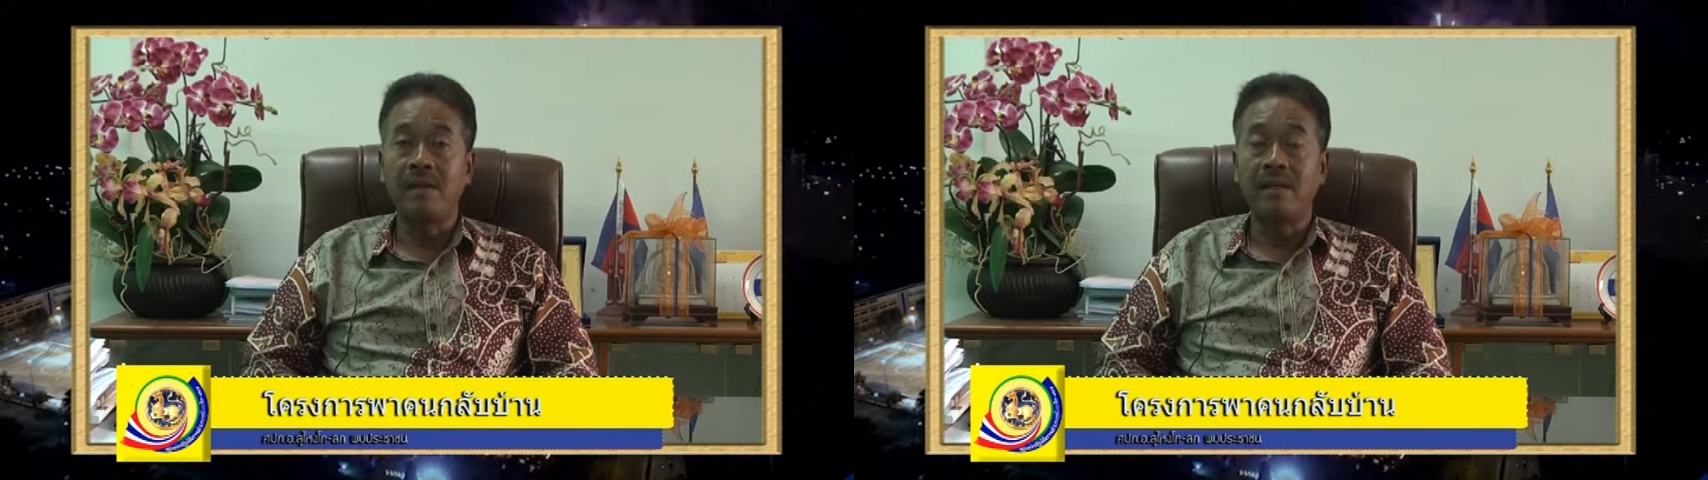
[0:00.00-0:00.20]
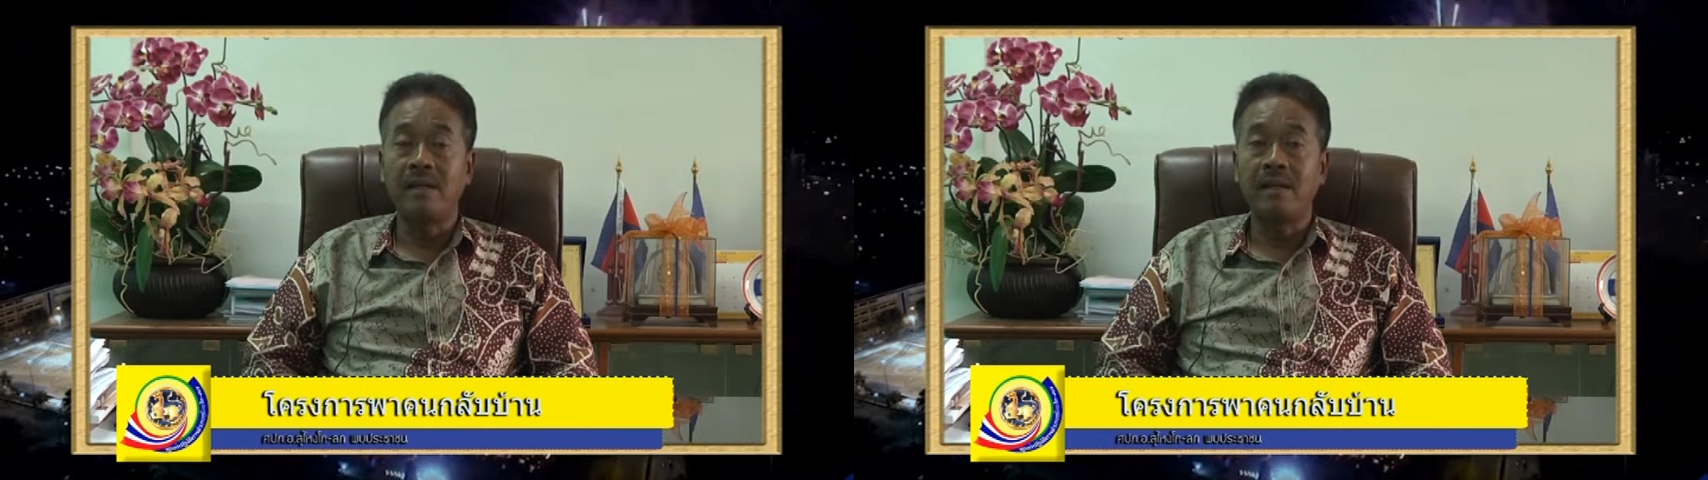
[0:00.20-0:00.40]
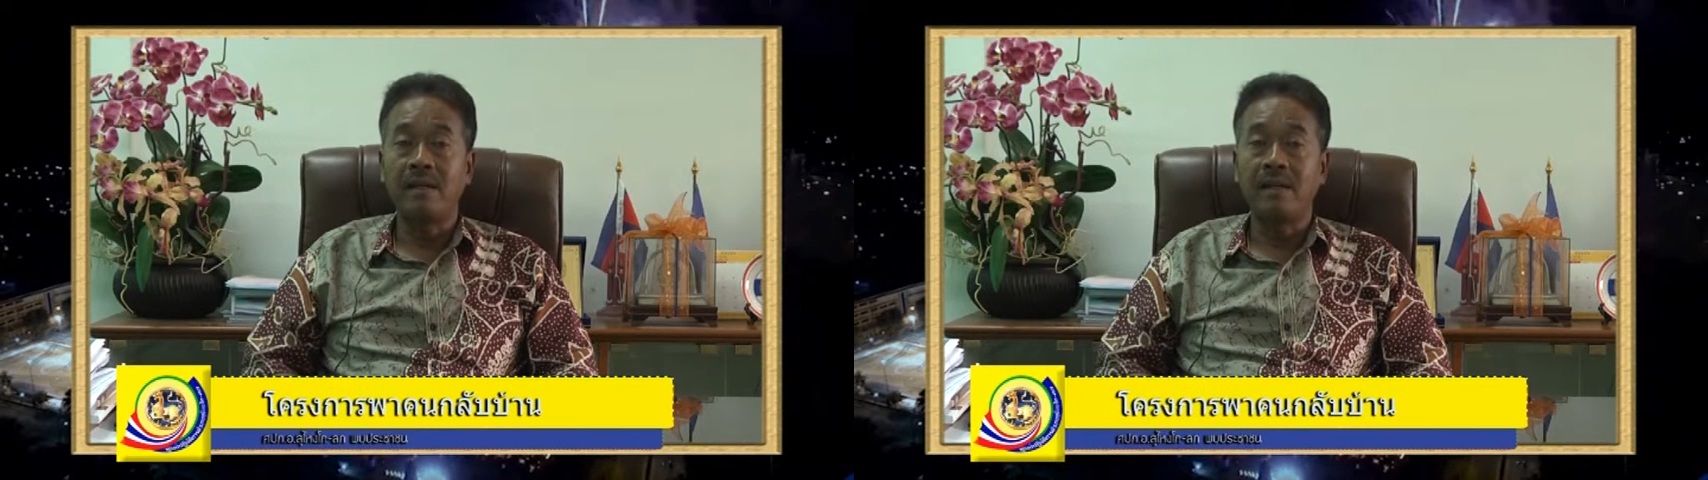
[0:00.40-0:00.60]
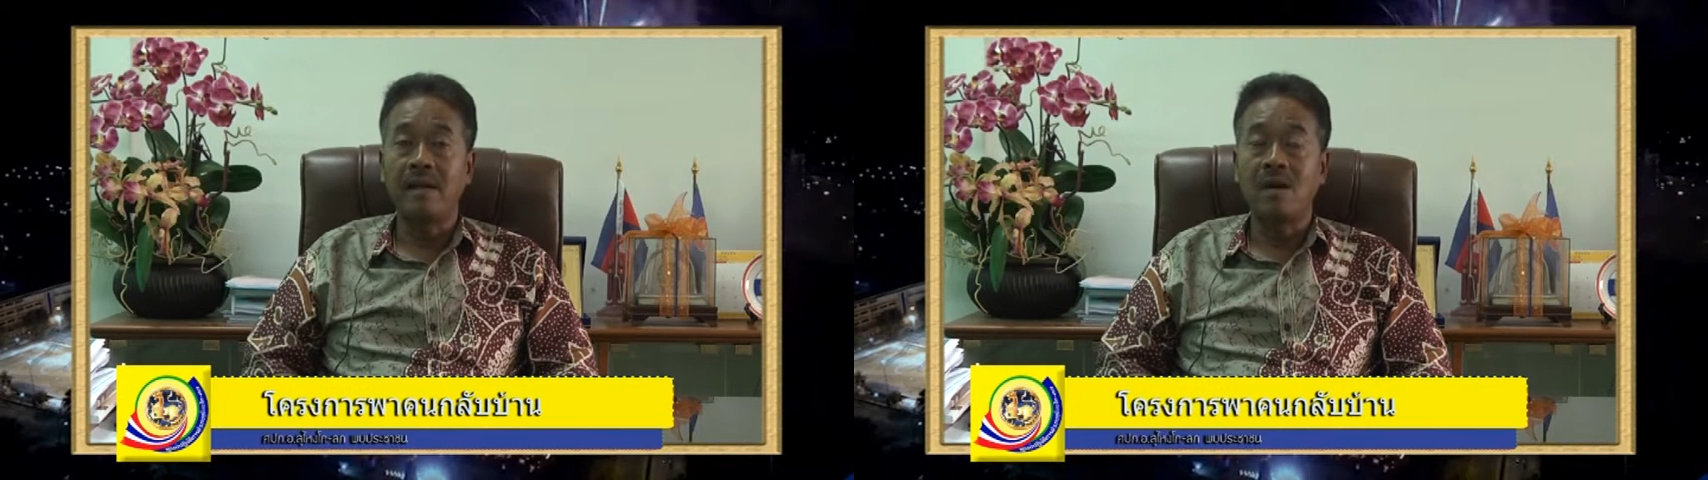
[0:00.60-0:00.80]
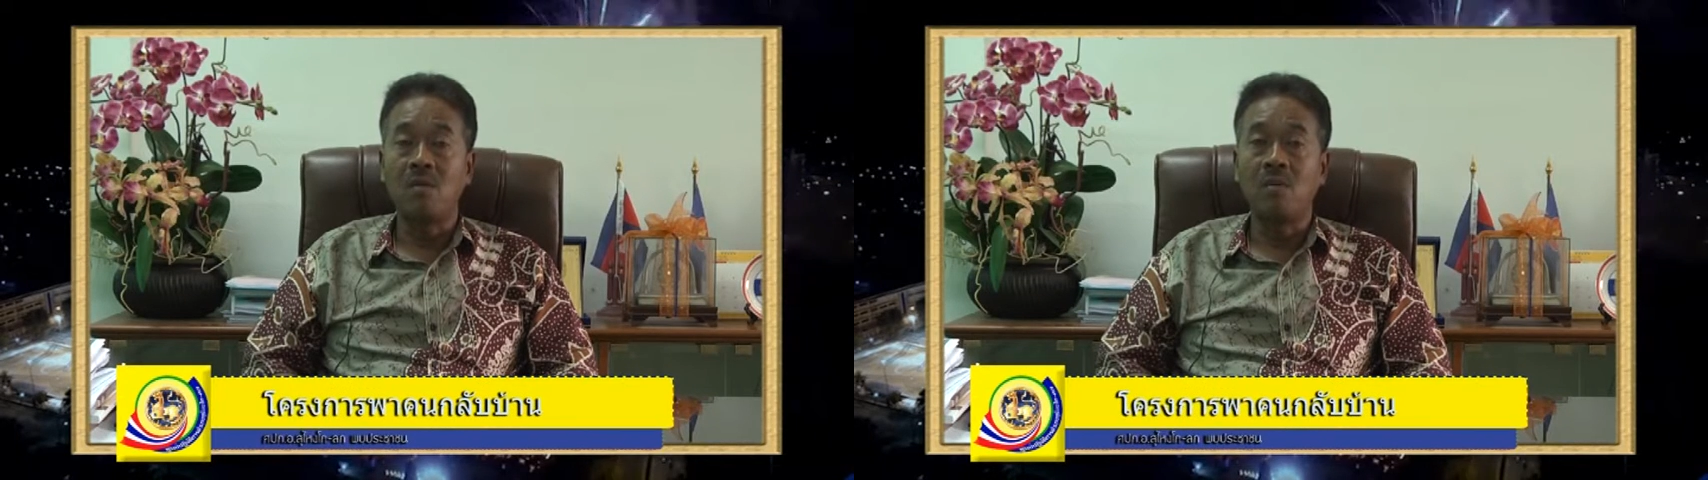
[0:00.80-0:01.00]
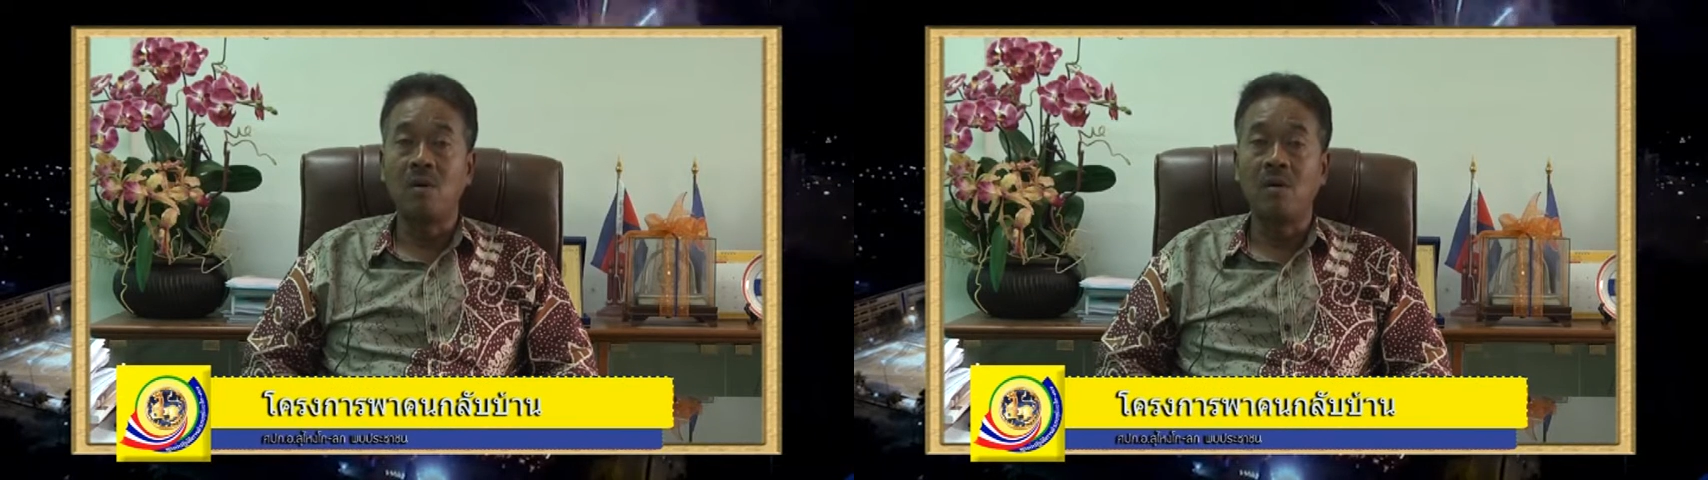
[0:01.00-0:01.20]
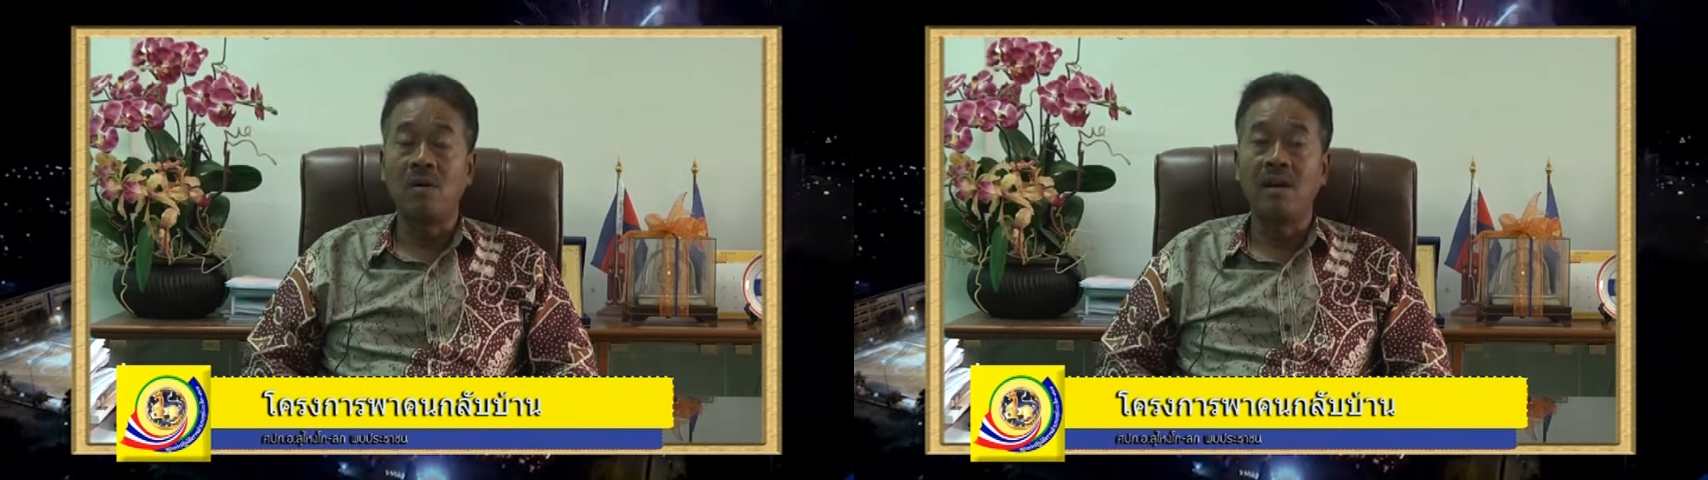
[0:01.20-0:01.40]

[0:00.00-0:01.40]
นเจตนารมณ์ของ